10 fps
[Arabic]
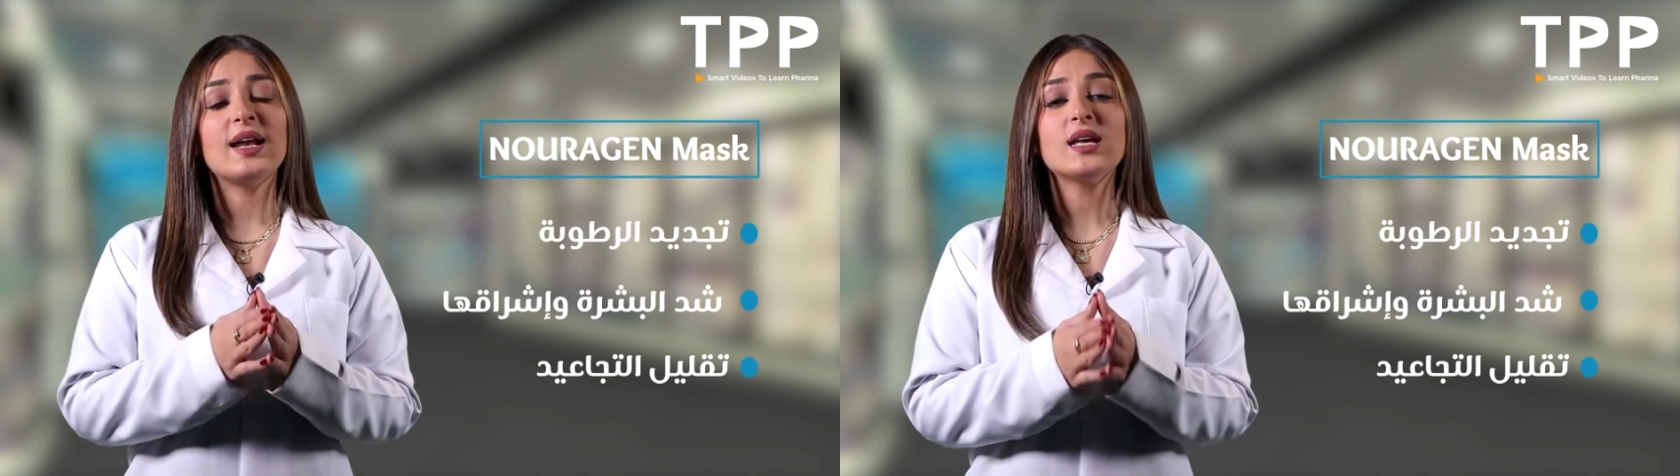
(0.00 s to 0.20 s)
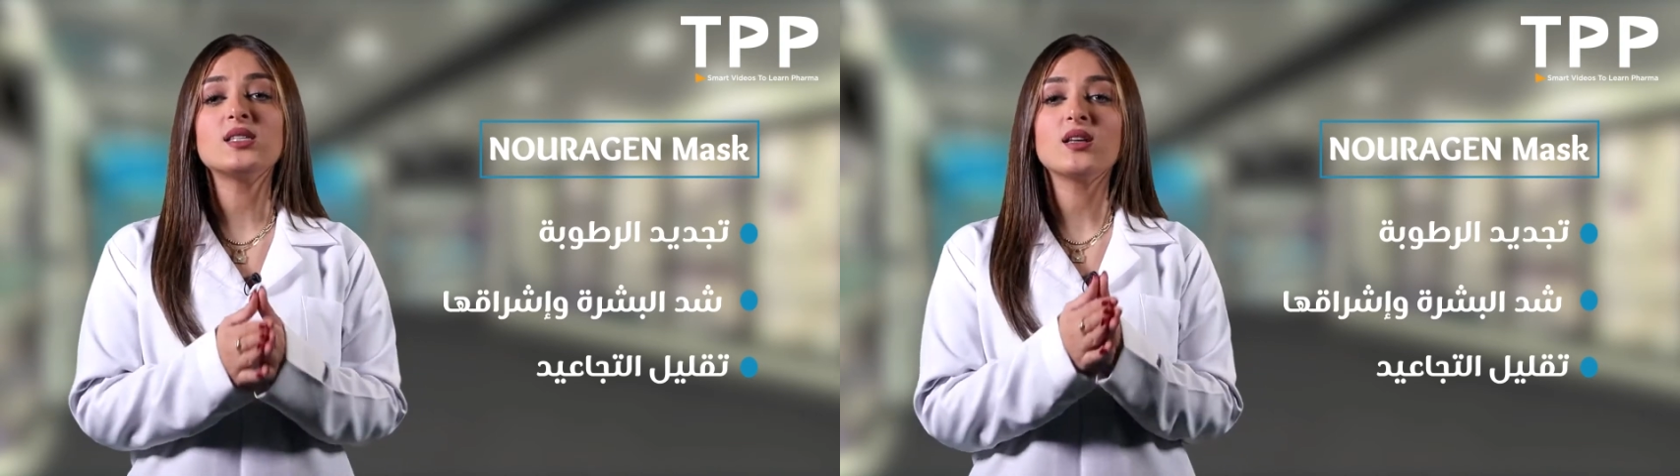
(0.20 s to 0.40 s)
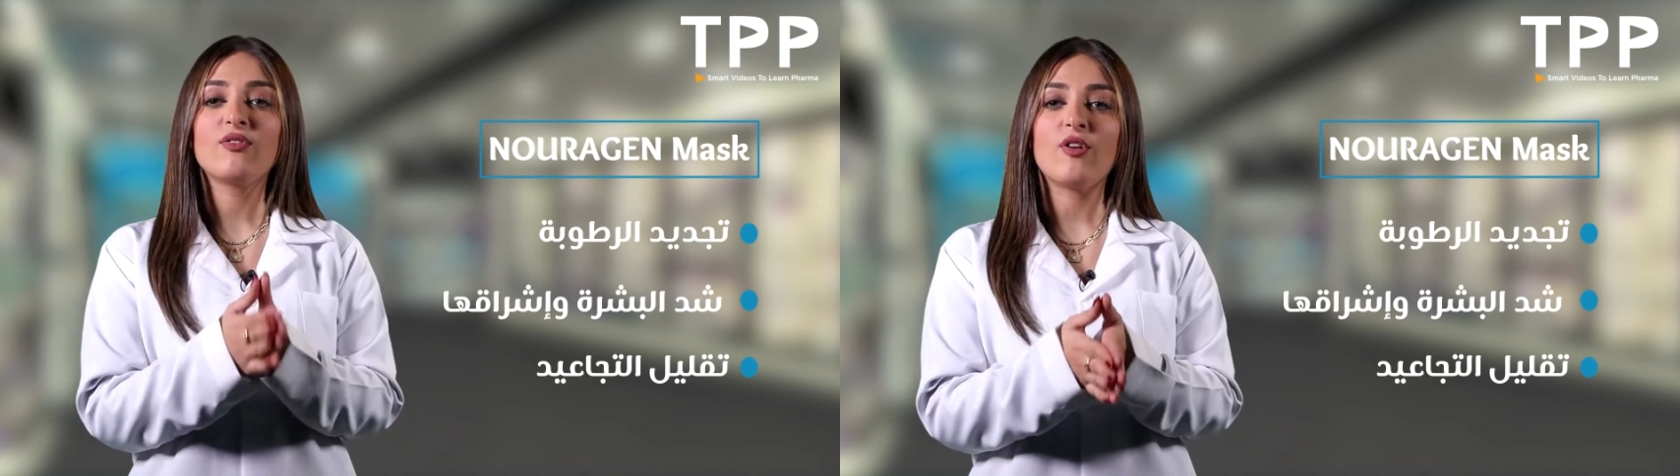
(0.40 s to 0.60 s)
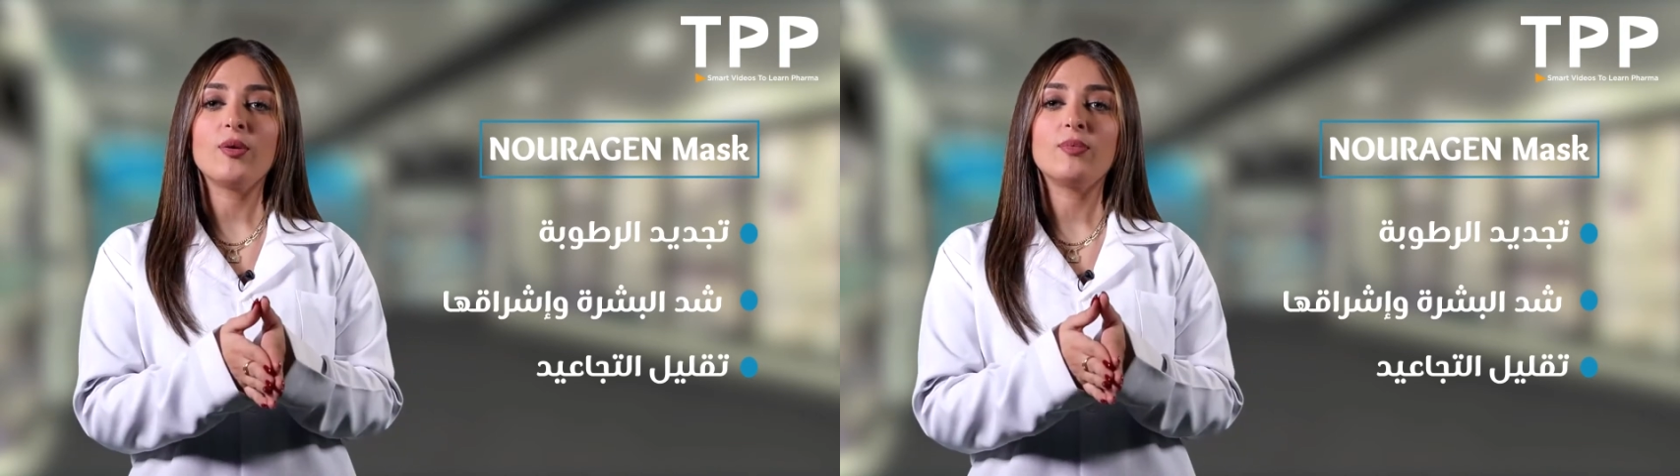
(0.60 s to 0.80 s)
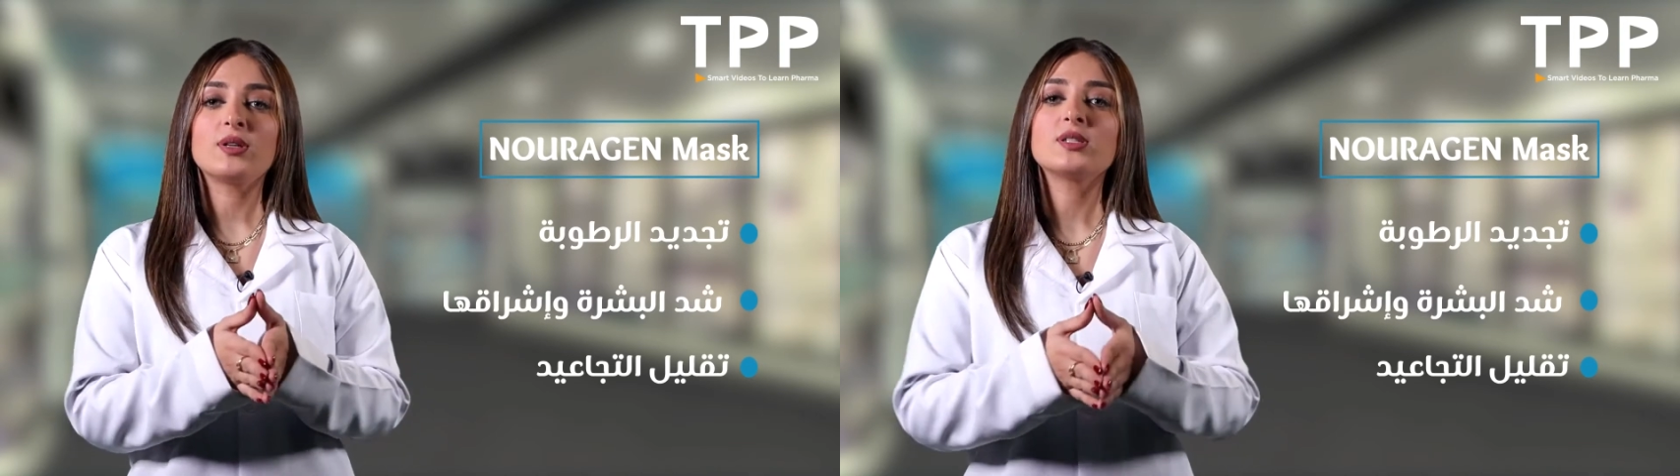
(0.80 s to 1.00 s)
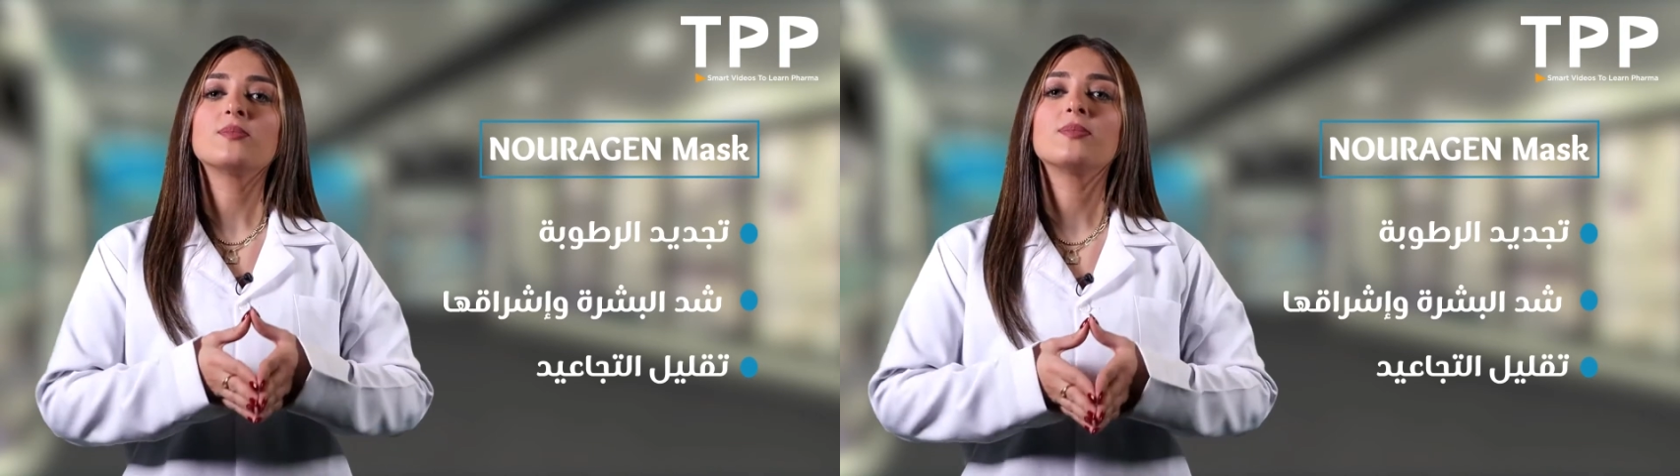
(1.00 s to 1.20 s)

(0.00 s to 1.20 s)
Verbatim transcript: إلاستيك فايبرز